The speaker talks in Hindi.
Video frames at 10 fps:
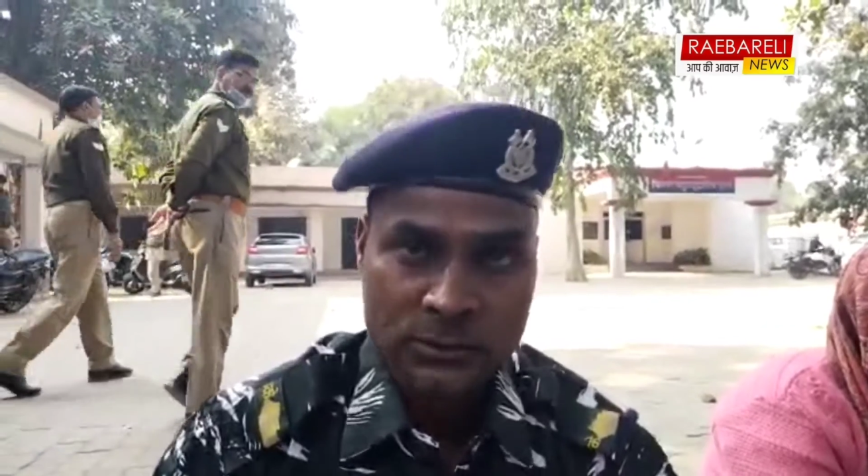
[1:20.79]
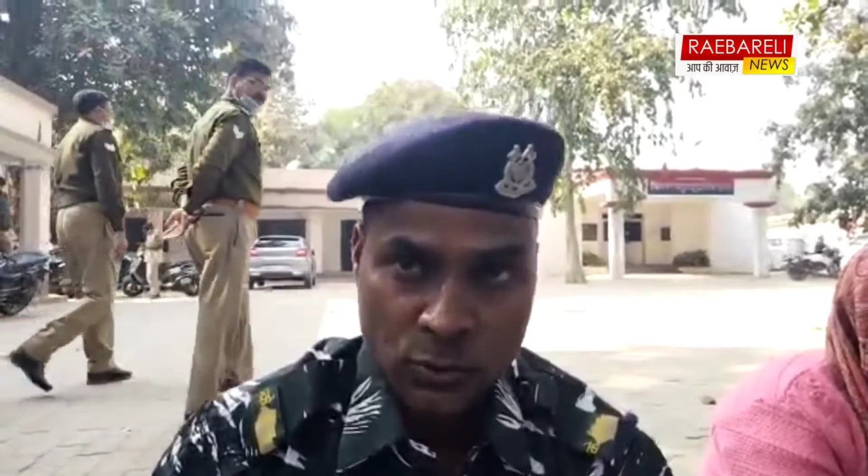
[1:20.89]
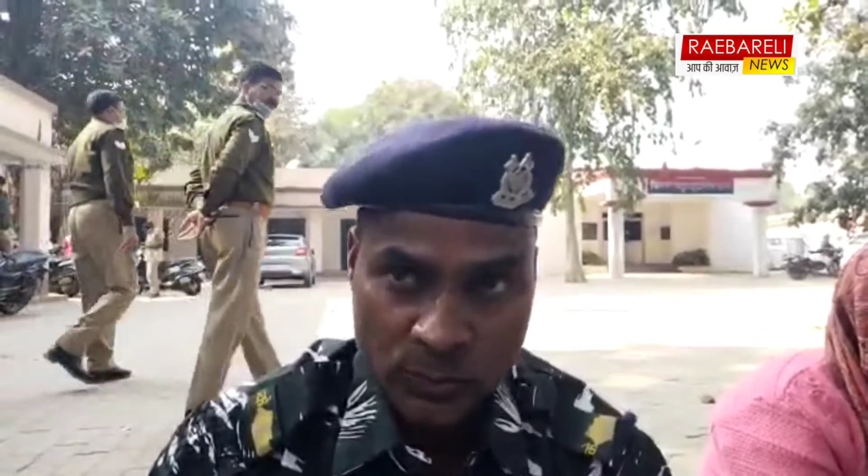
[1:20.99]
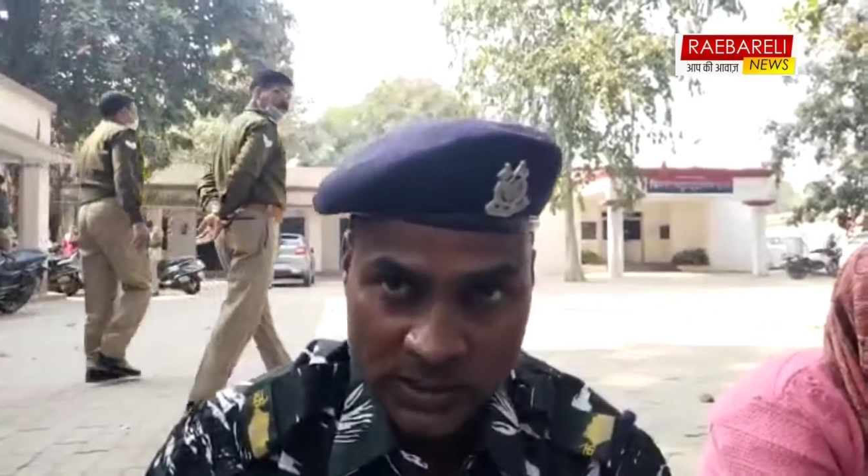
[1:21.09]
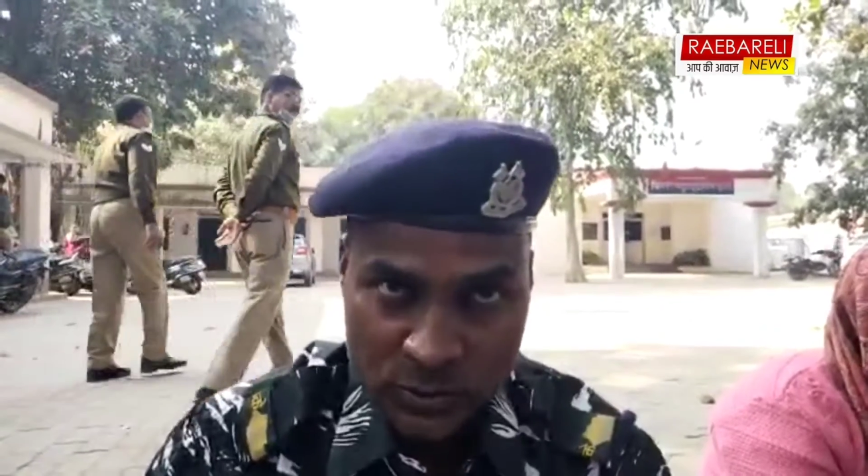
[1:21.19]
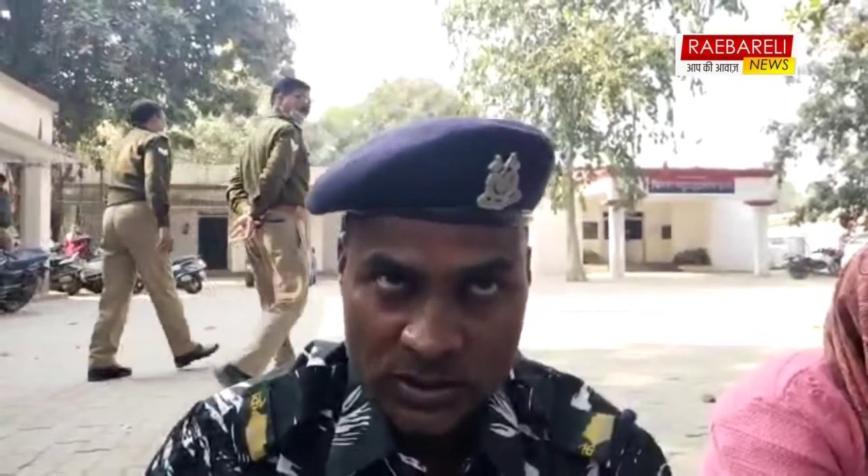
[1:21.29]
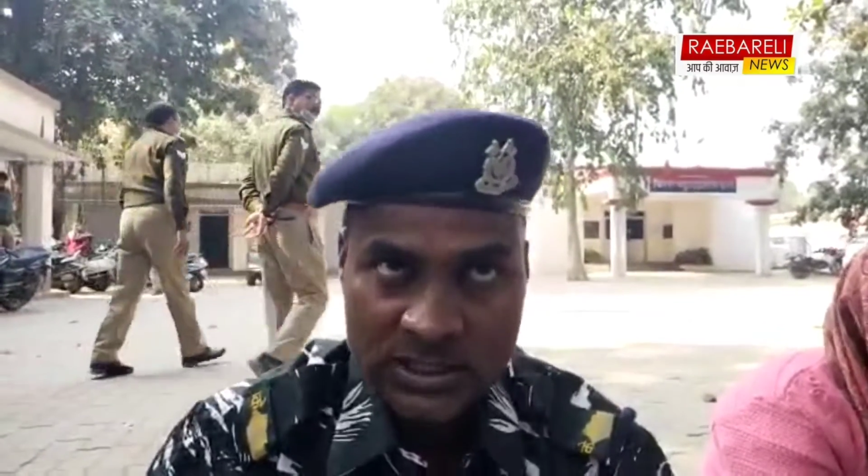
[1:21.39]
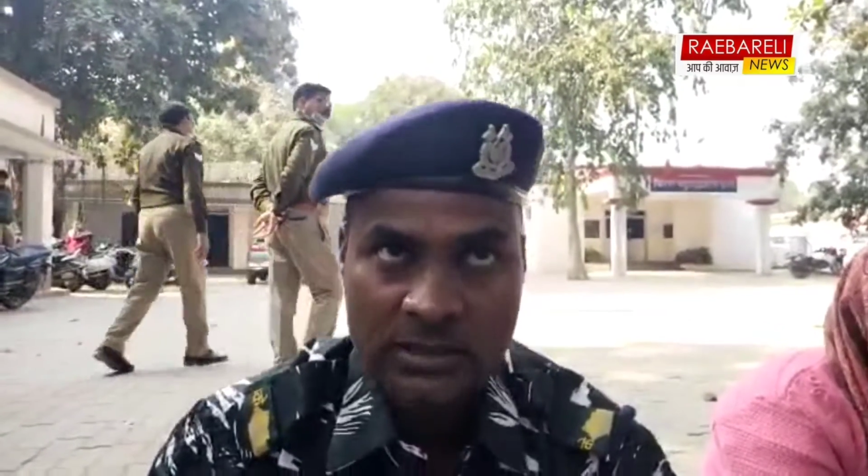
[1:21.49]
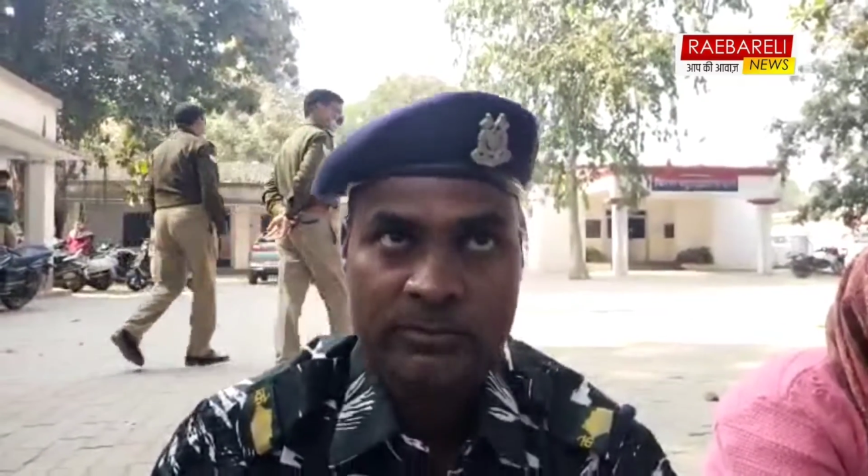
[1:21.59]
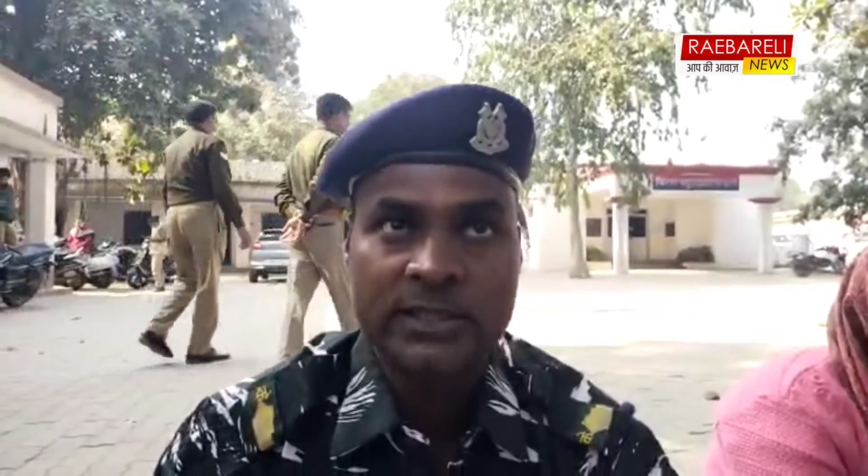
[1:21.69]
अक्टूबर
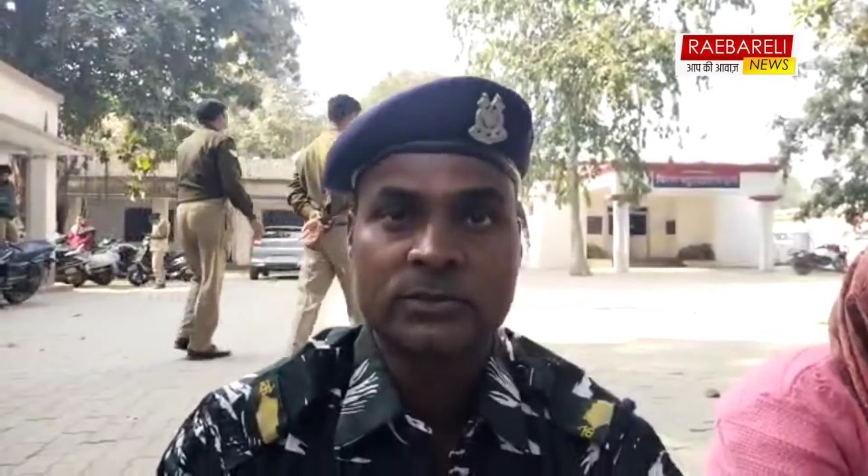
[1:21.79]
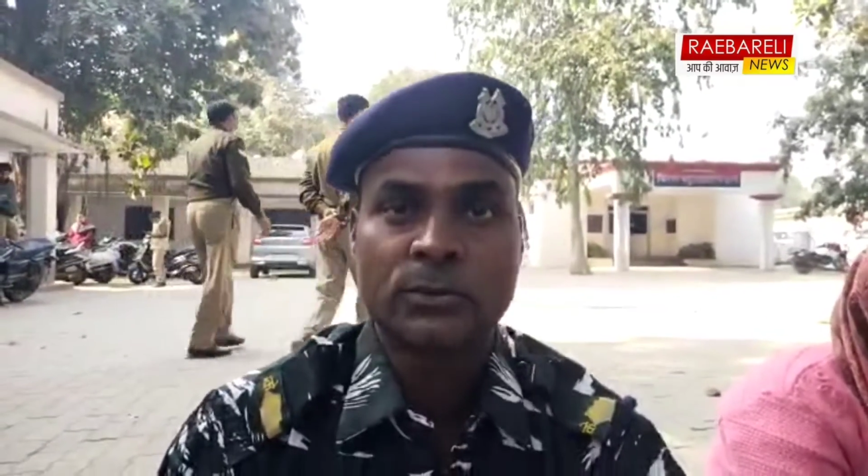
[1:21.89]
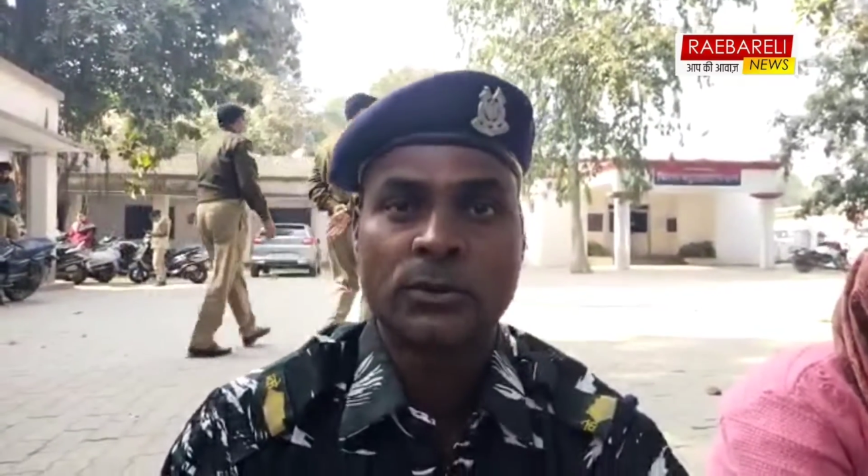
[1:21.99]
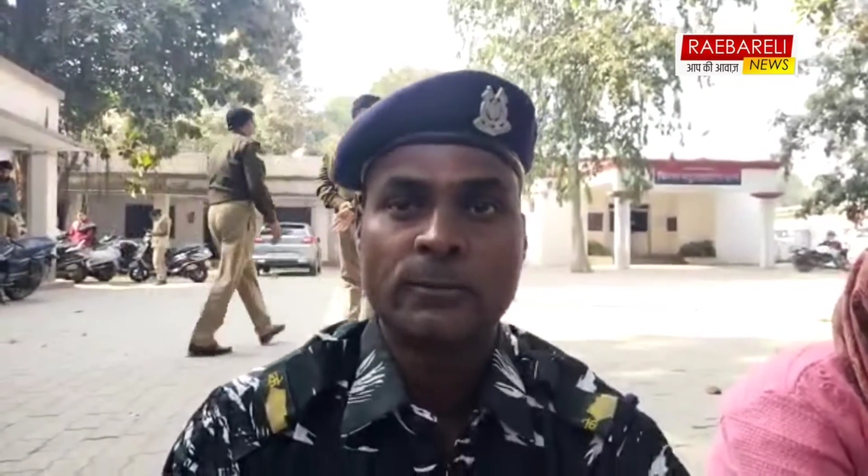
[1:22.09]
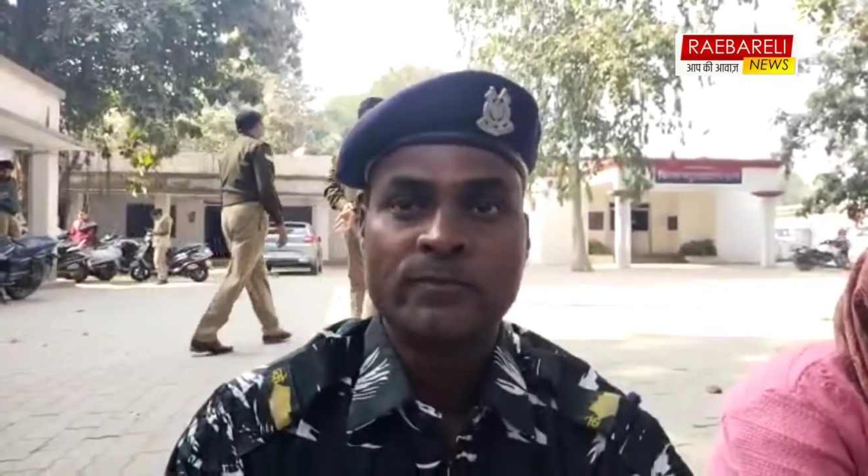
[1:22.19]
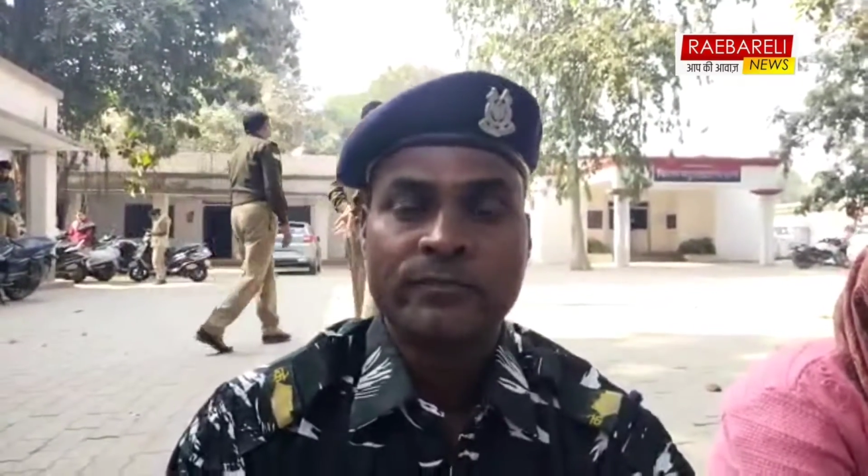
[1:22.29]
2020 को